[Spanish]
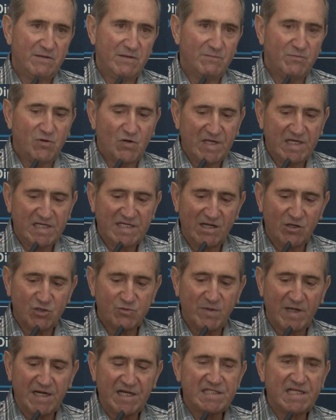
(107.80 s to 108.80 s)
porque es que a los
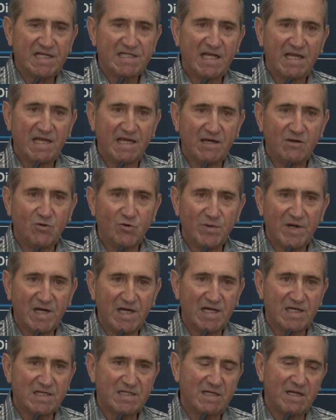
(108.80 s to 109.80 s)
palistas hay que
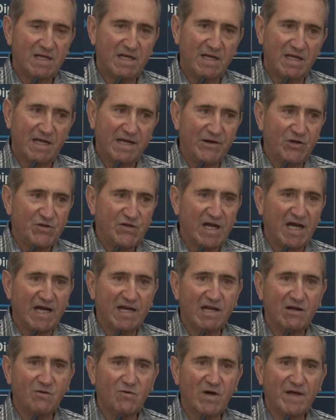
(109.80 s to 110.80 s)
cubrirles eh, que no
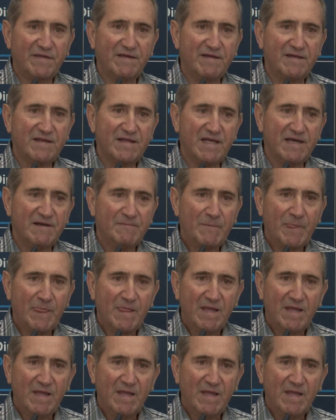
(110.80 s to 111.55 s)
tengan ningún accidente